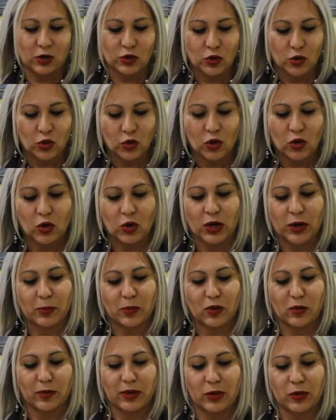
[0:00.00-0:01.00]
yo lo logré
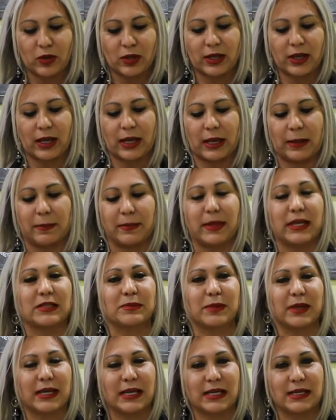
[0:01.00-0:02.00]
por medio de mi
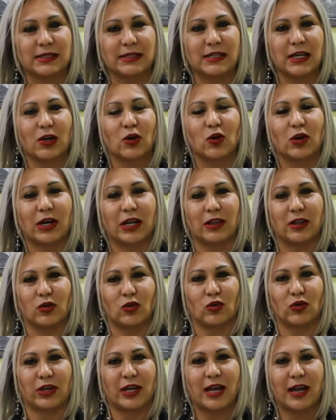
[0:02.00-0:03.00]
experiencia con
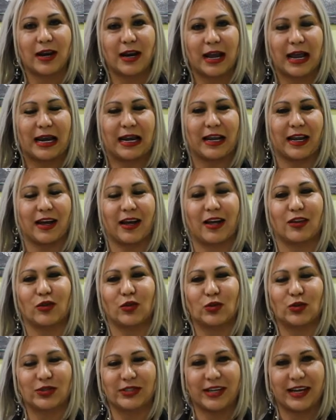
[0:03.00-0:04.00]
editorial
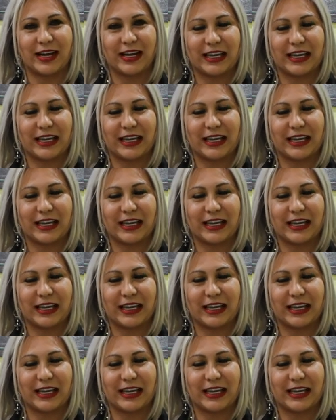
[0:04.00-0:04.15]
Alejandro C.